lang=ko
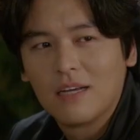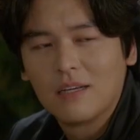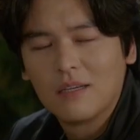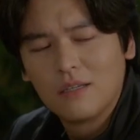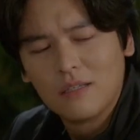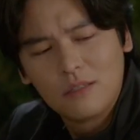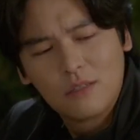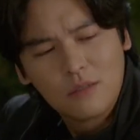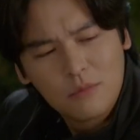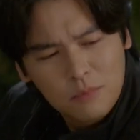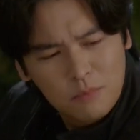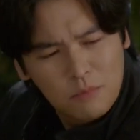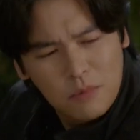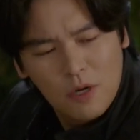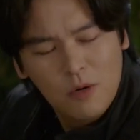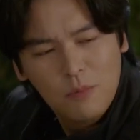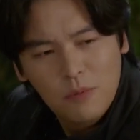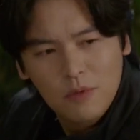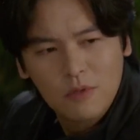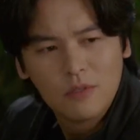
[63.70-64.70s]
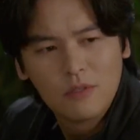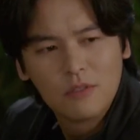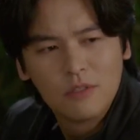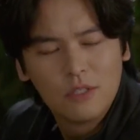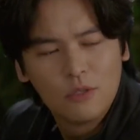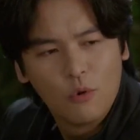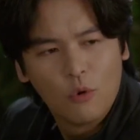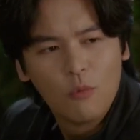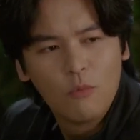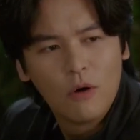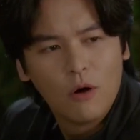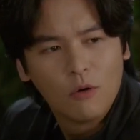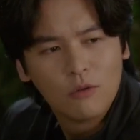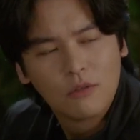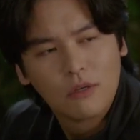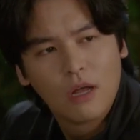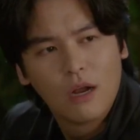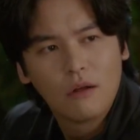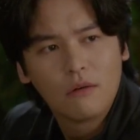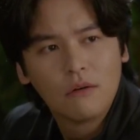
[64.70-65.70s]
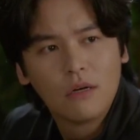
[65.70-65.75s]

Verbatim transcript: 이 팔팔 끓는 욕망 어떻게 할